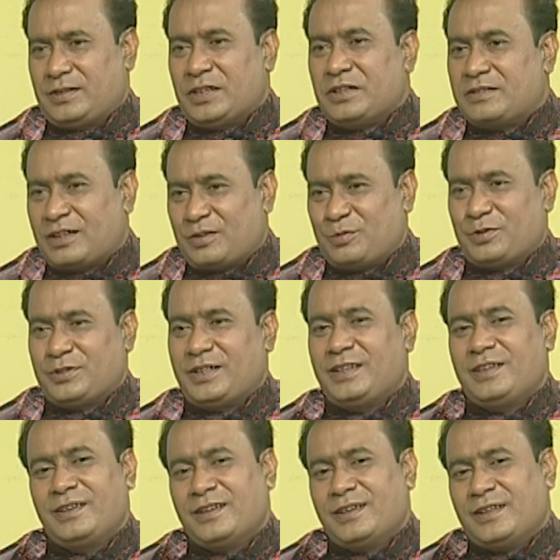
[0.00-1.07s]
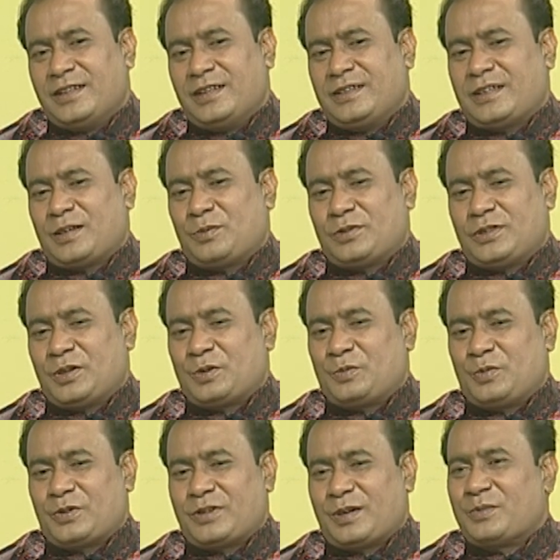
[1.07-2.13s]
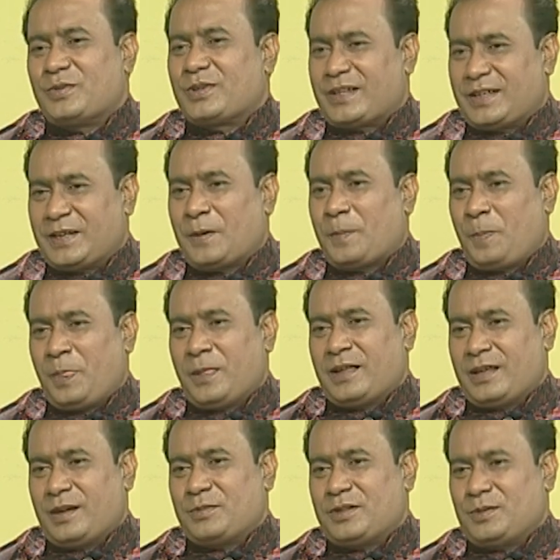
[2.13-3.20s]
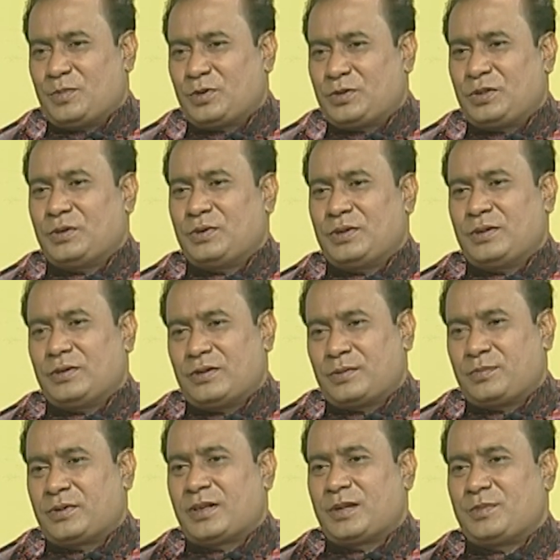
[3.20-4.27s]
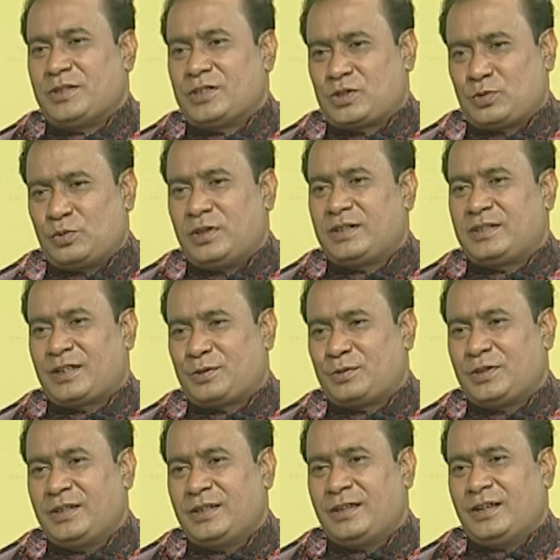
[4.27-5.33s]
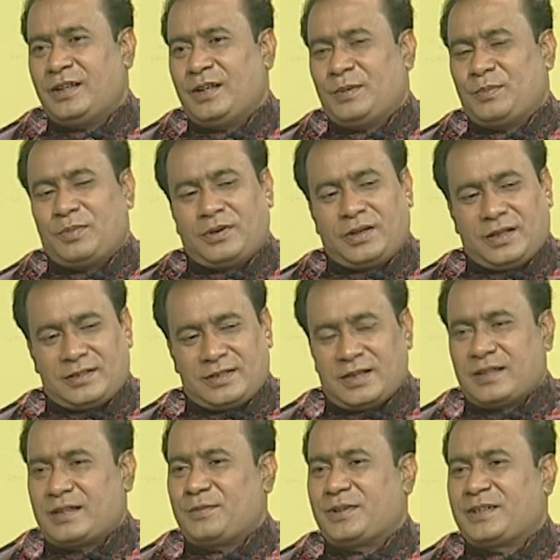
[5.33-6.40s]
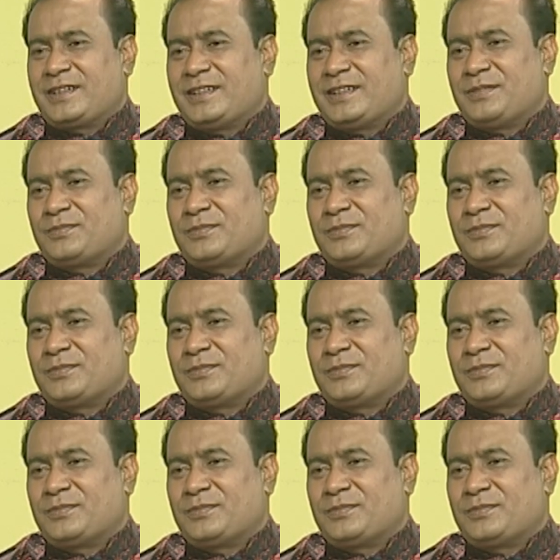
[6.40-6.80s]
ইন্টারভিউ দিই ইন্টারভিউ দেওয়ার পর আমি ওখানে আমি ভর্তি হই হওয়ার পরে আমি স্কুলিংটা করি পরে স্যার আমাকে